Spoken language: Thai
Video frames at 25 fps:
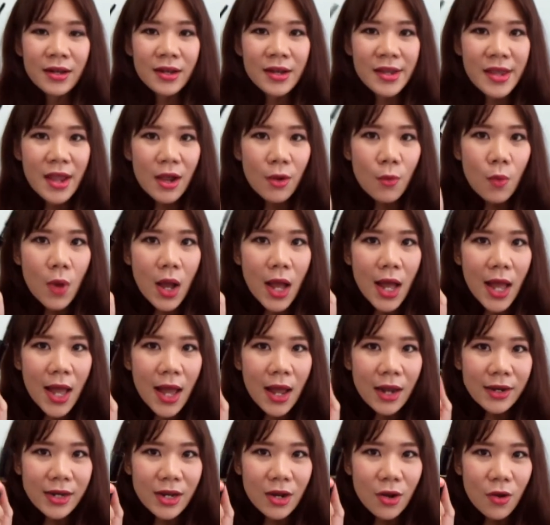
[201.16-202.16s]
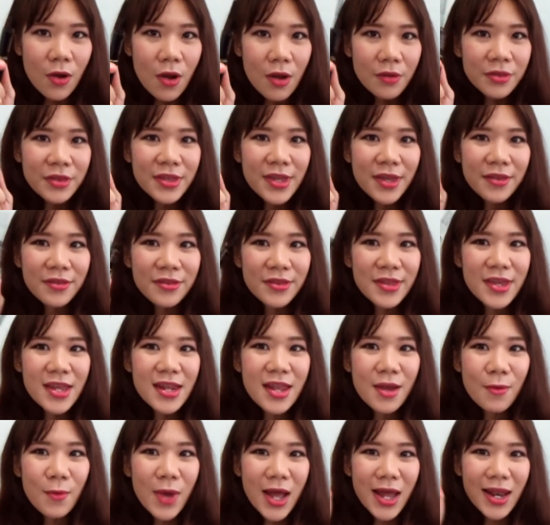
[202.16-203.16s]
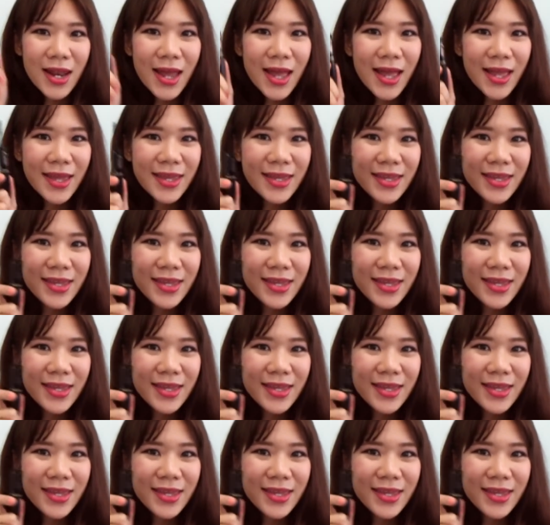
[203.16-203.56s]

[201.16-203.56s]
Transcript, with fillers: เรียกว่าในลองออกเสียงซิเรียกว่าอะไร